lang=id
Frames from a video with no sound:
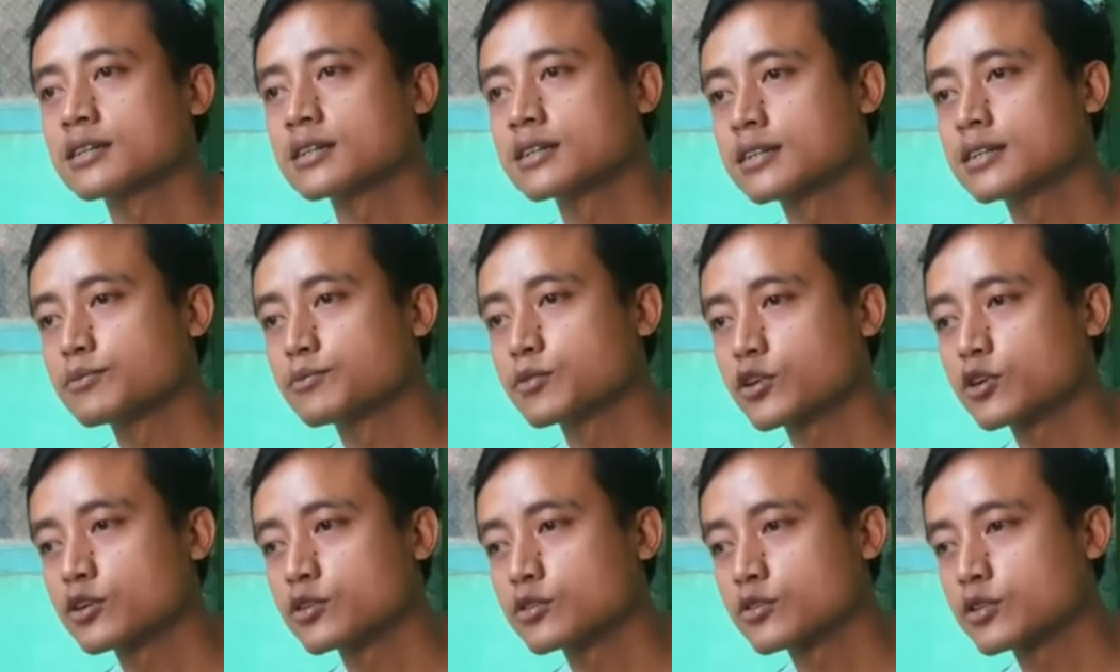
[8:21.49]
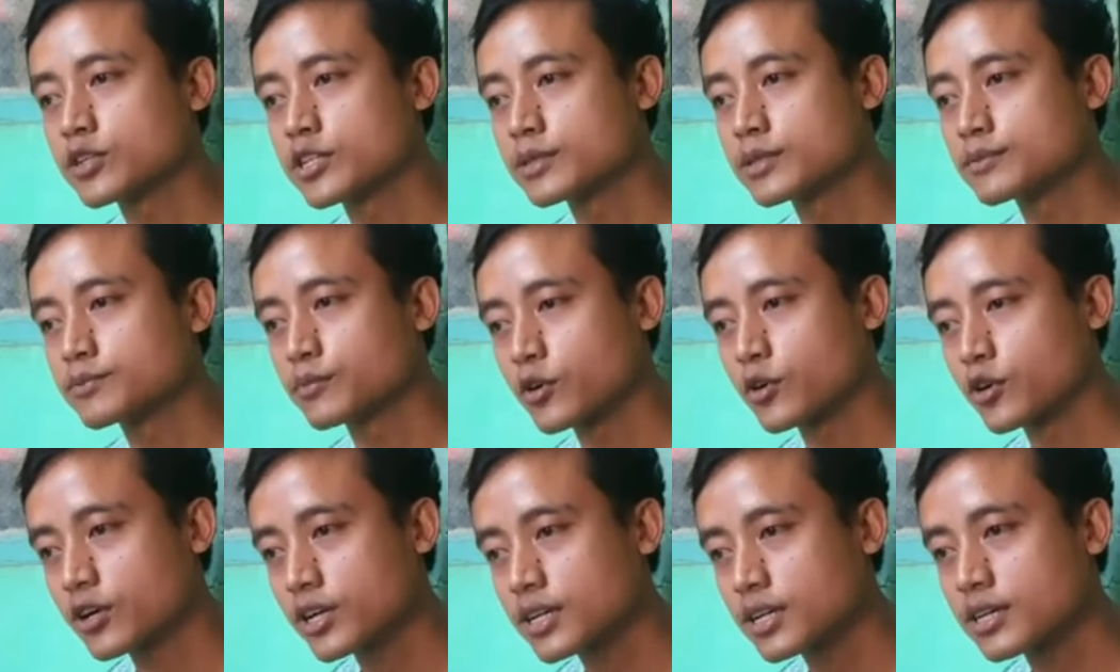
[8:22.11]
ke produk
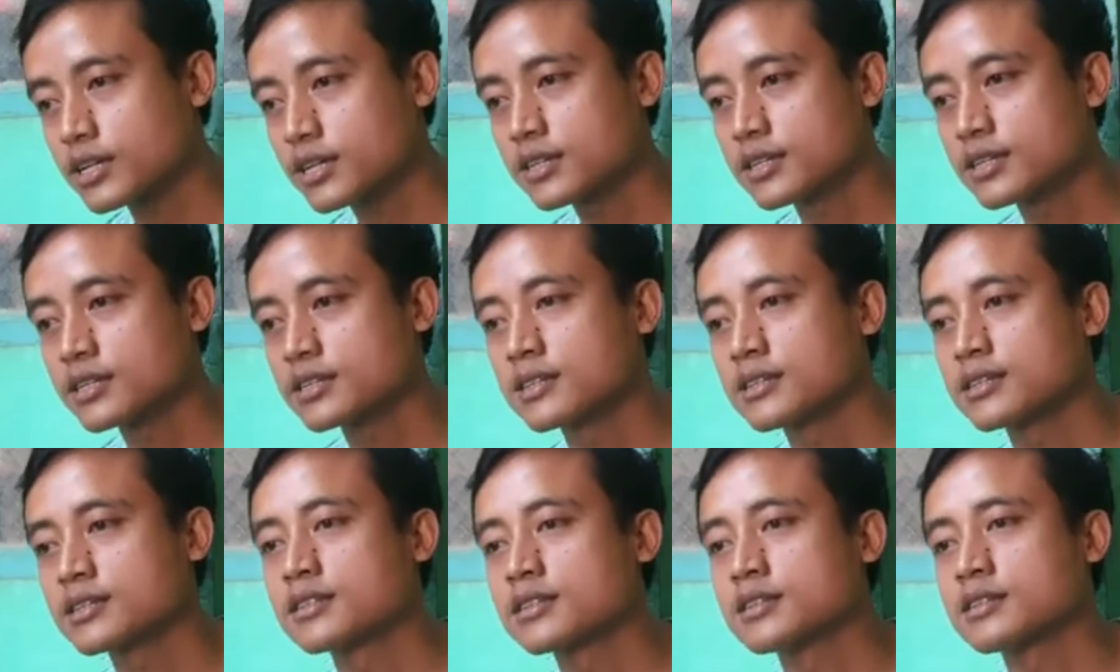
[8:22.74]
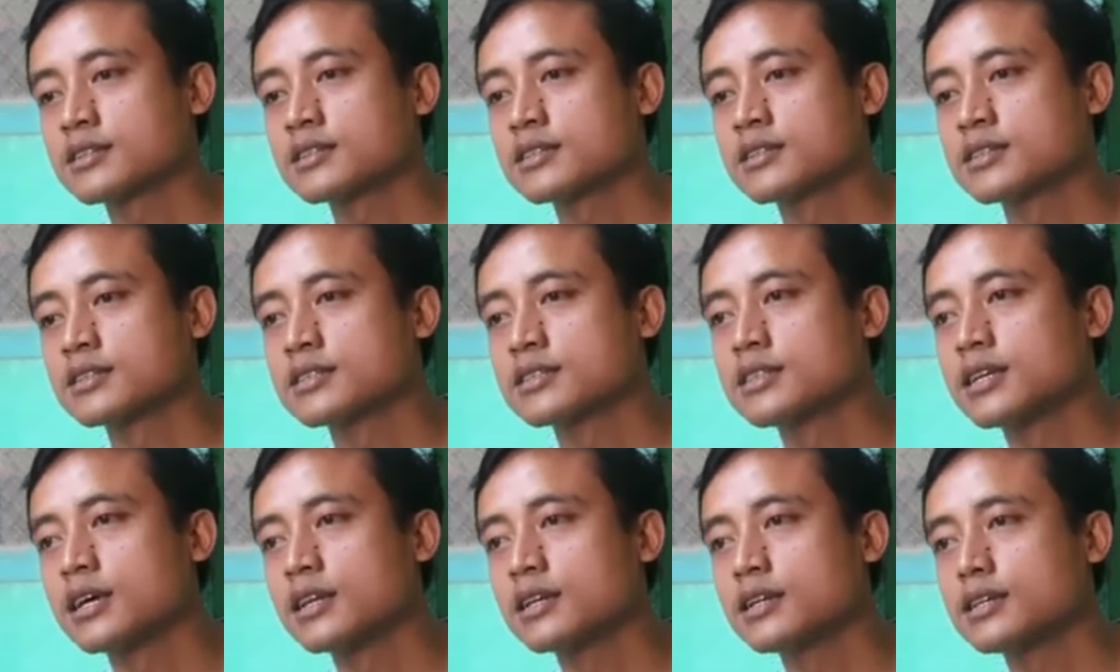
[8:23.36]
impor
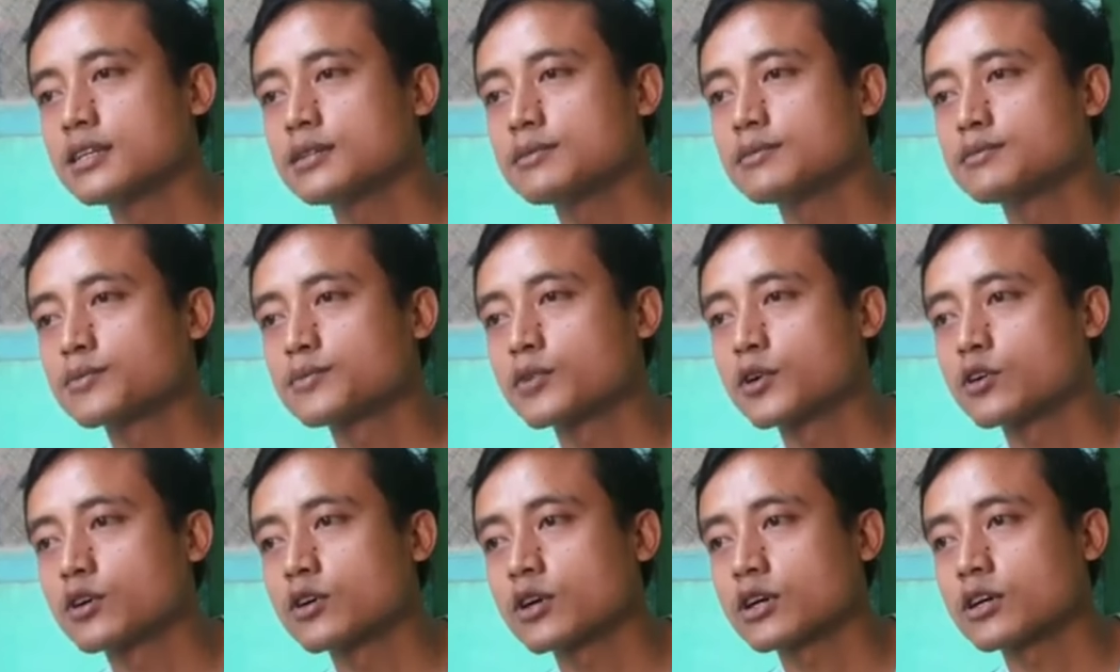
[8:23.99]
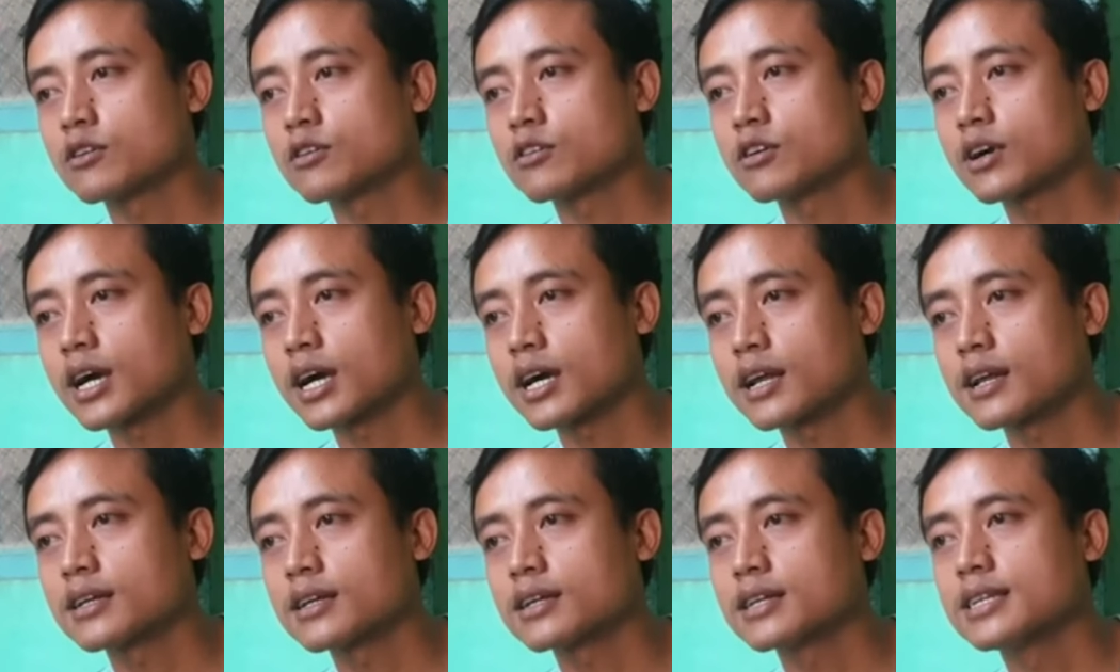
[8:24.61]
jadi produk
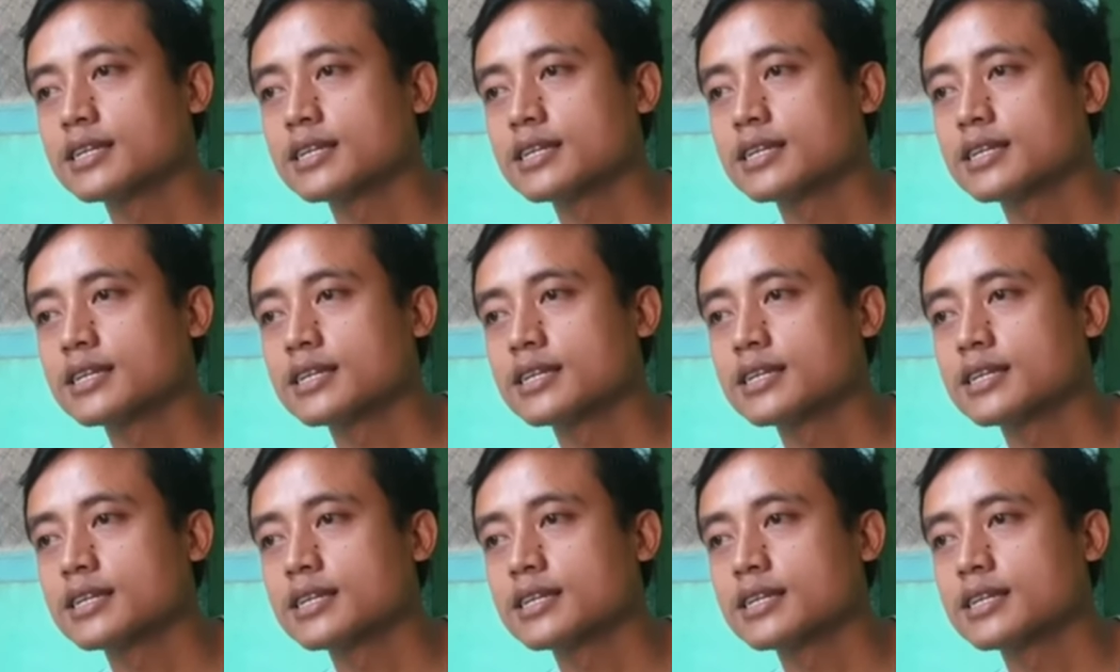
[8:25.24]
lokal